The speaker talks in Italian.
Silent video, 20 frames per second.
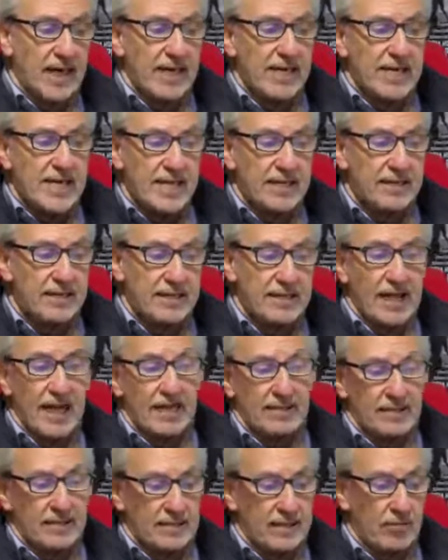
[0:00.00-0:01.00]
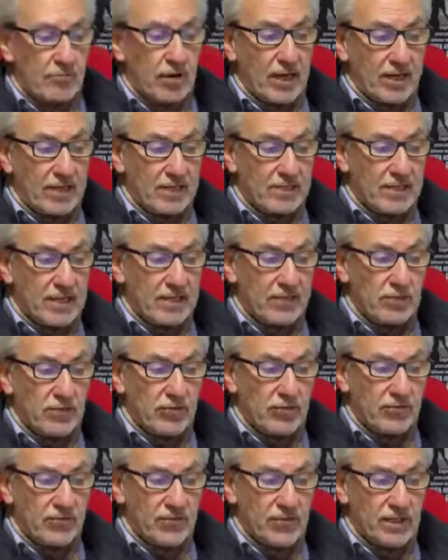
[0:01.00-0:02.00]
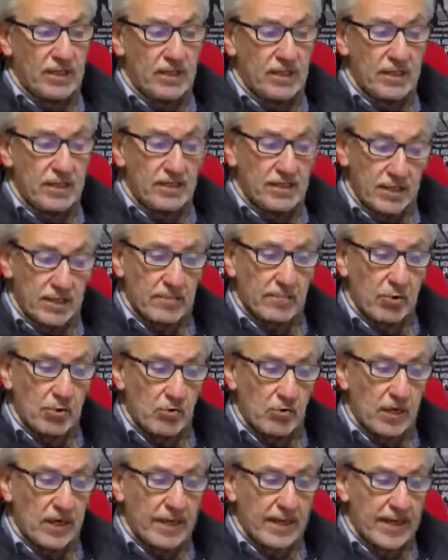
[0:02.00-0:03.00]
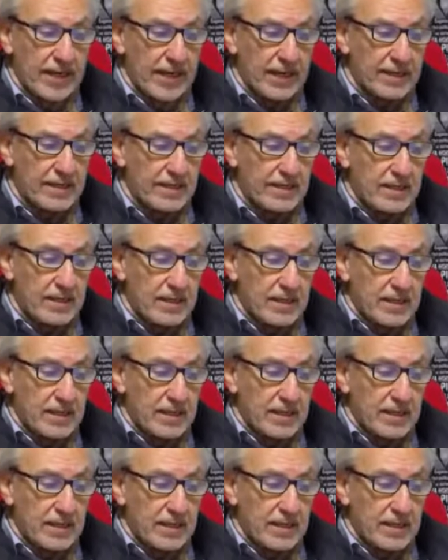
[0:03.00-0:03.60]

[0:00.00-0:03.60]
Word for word: annientata da una catastrofe termonucleare